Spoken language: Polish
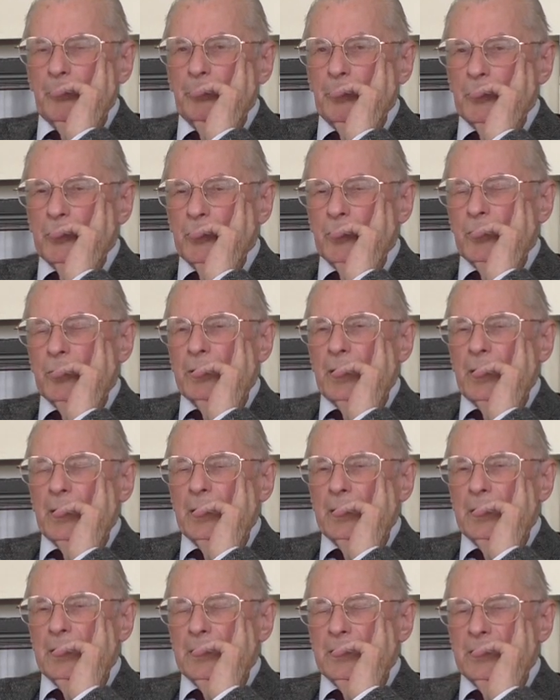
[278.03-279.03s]
Po
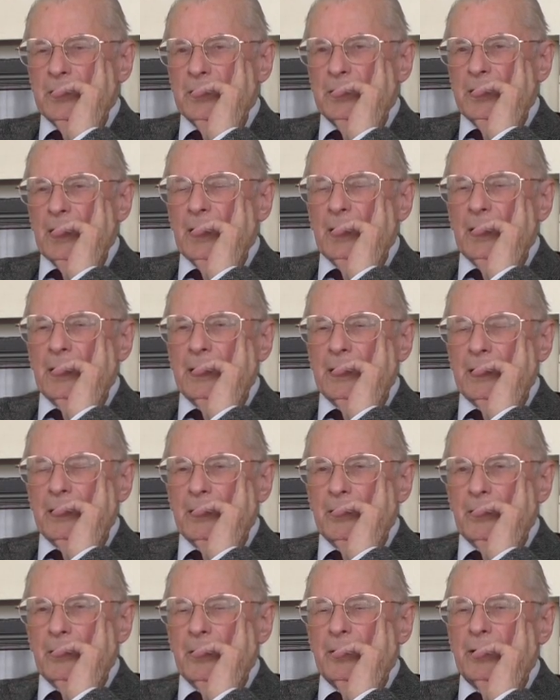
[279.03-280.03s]
drugie, że
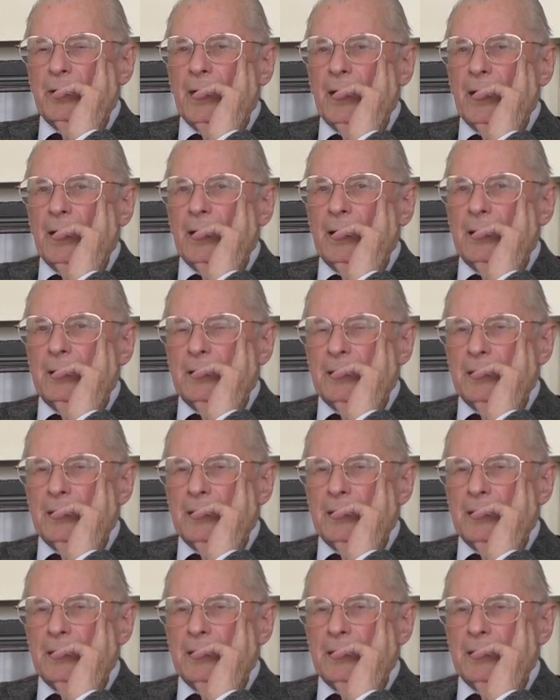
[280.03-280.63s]
archeologia